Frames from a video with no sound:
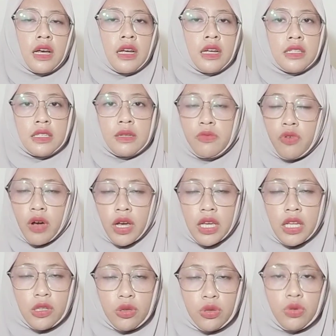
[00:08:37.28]
semua
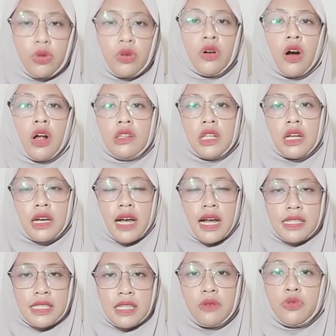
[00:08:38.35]
itu Allah
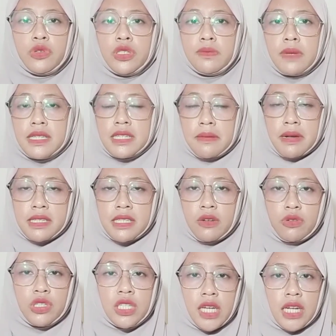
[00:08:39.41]
kasih masing-masing
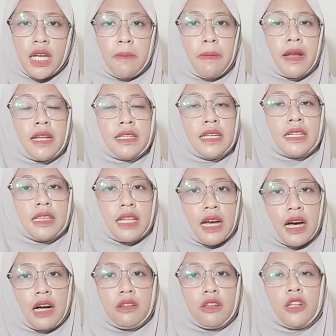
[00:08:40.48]
ujian kepada
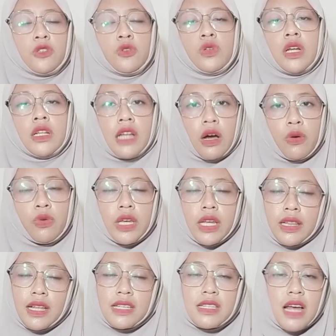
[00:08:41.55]
kita Allah tuh udah tahu
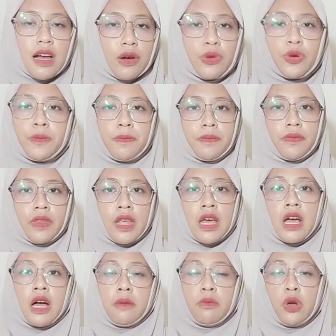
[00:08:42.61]
kita sanggup
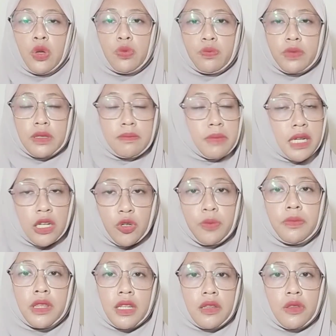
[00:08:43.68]
belum
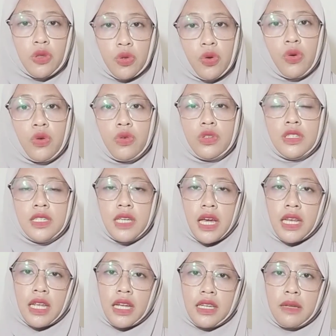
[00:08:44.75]
belum tentu
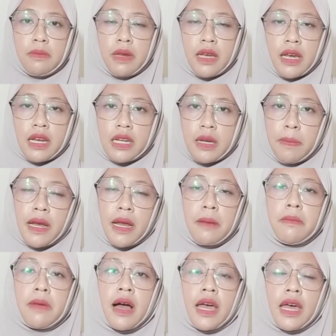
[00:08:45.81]
ujian yang diberikan kepada
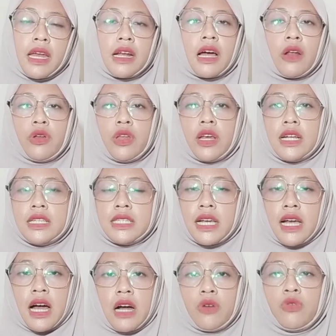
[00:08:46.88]
Mbak R er kalau dikasih
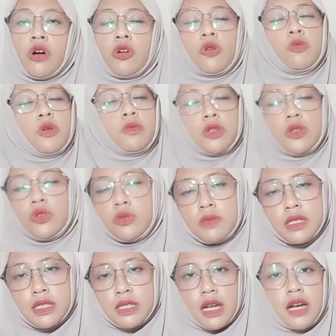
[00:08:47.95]
ke aku aku belum tentu
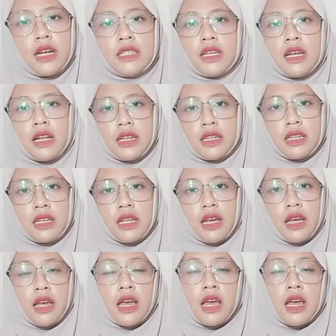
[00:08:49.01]
bisa ngejalaninnya